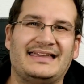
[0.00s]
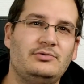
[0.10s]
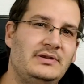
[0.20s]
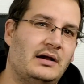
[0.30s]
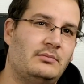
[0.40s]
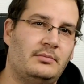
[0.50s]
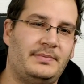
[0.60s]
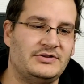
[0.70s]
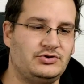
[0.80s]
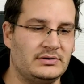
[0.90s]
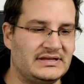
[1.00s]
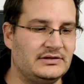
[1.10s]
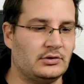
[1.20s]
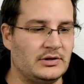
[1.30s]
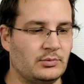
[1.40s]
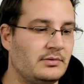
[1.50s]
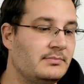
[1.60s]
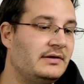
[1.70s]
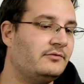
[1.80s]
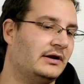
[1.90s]
régulièrement en panne sur les kits all one
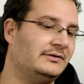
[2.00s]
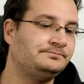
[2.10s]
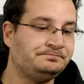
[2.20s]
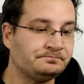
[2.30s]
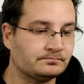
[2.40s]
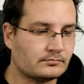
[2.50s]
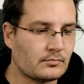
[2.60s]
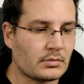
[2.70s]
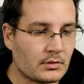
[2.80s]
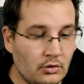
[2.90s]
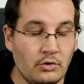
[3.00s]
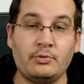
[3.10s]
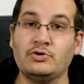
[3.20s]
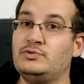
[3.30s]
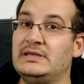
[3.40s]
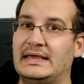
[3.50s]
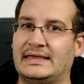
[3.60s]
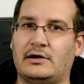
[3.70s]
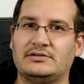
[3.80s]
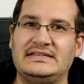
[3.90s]
mais voilà, le produit est
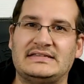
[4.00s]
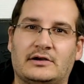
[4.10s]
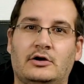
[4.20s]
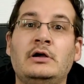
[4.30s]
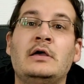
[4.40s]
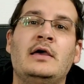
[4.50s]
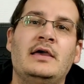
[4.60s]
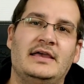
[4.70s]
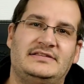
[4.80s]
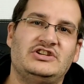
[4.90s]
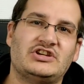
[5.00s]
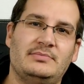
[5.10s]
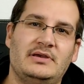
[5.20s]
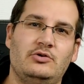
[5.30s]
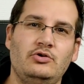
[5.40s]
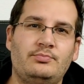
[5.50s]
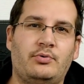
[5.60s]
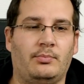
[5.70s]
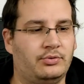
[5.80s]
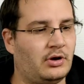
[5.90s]
garanti 5 ans et si jamais une
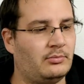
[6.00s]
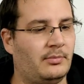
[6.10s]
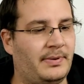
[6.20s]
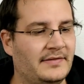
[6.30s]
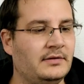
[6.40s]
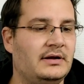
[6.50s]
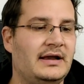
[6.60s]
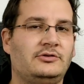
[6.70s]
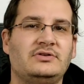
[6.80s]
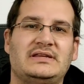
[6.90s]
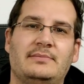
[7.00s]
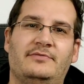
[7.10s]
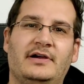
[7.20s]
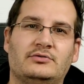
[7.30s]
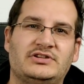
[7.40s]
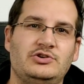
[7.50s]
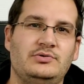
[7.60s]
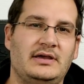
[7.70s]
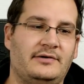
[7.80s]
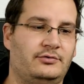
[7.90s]
pompe tombe en panne, la deuxième va
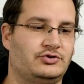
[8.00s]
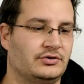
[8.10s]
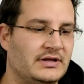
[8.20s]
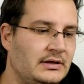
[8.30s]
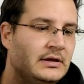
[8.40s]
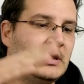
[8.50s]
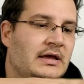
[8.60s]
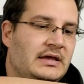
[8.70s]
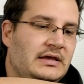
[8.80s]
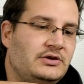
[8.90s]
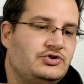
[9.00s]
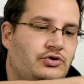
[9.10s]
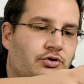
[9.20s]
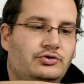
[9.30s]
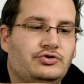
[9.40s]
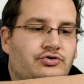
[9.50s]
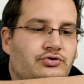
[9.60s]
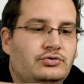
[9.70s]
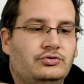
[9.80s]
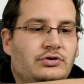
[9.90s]
continuer à fonctionner et sur le
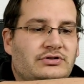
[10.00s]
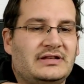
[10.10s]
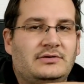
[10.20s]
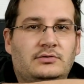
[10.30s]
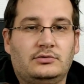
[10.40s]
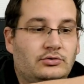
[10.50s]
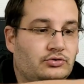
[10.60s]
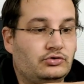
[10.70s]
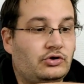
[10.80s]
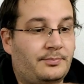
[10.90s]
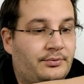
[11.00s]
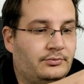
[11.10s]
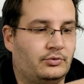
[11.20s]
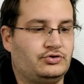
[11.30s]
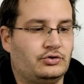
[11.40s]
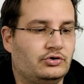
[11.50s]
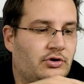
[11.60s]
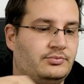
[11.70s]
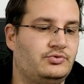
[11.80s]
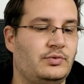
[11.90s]
dessus de cette, euh, du top, donc sur le
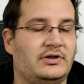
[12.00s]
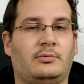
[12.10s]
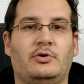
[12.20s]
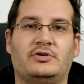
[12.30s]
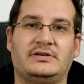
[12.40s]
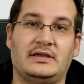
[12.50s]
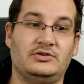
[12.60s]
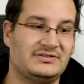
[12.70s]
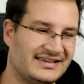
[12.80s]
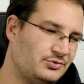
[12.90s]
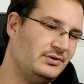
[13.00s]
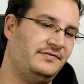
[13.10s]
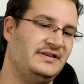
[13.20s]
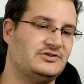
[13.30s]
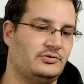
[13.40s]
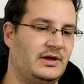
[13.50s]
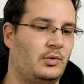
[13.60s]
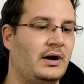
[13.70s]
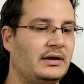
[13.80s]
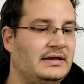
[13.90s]
top du waterblock qui a une très jolie finition
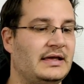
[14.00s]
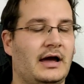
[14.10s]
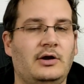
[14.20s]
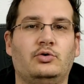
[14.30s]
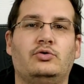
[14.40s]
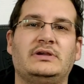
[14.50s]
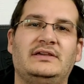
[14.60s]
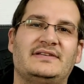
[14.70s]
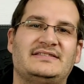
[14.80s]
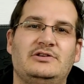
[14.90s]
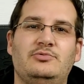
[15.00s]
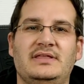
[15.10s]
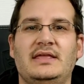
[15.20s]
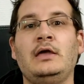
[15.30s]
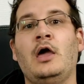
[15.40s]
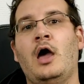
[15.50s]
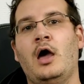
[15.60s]
miroir, il y a un logo qui va s'illuminer